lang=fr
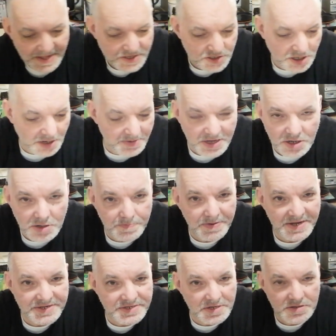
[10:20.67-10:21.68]
C'est comme les grandes
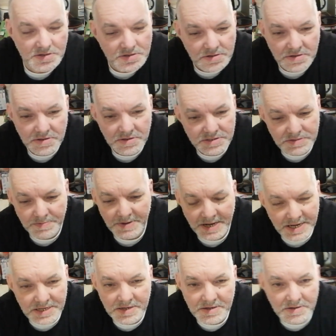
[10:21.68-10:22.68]
personnes. Hein, c'est
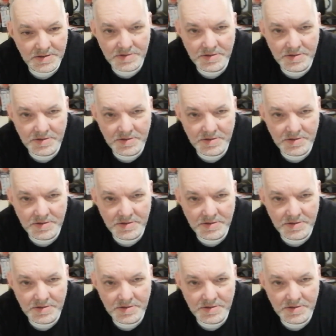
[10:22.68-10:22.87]
pareil.